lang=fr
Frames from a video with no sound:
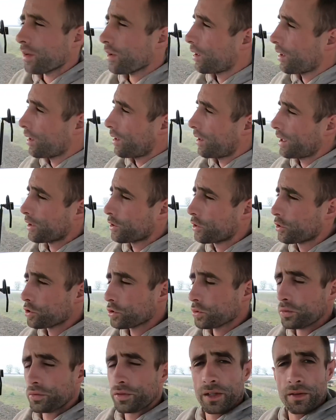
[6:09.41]
euh, et que je
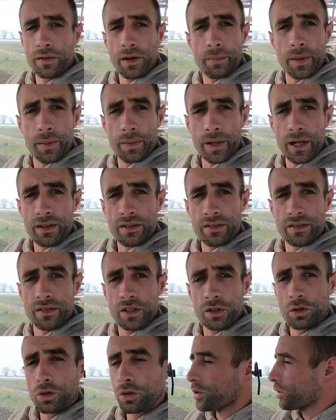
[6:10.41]
trouve qui va pas mal, c'est
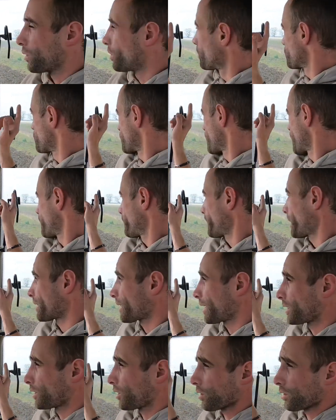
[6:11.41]
que vous allez mettre
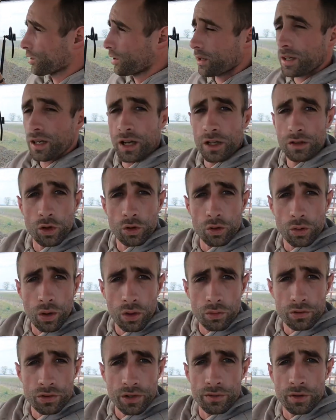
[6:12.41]
un angle. Là, un endroit
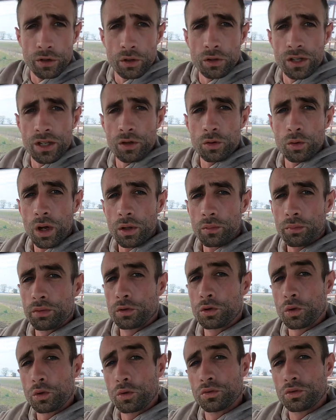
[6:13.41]
où vous avez une ligne droite,
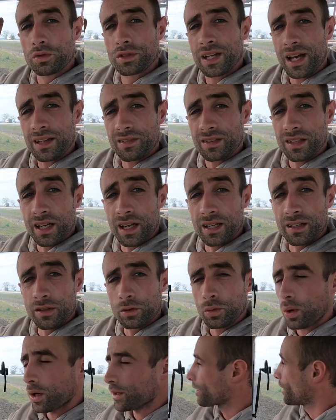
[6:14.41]
plutôt que vous tracez la ligne
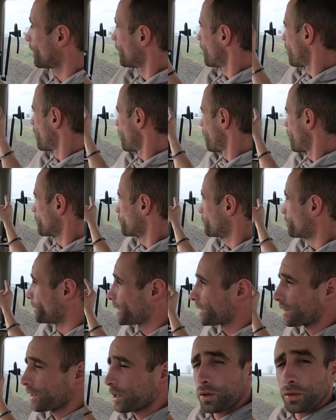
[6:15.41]
droite, vous
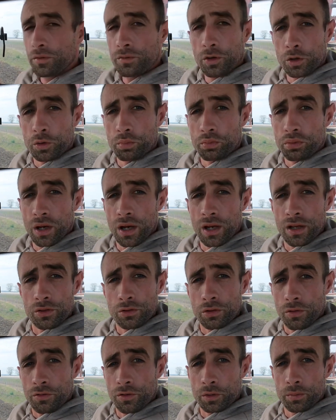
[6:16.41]
mettez votre point
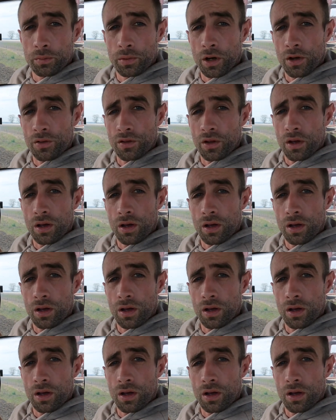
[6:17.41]
sur votre borne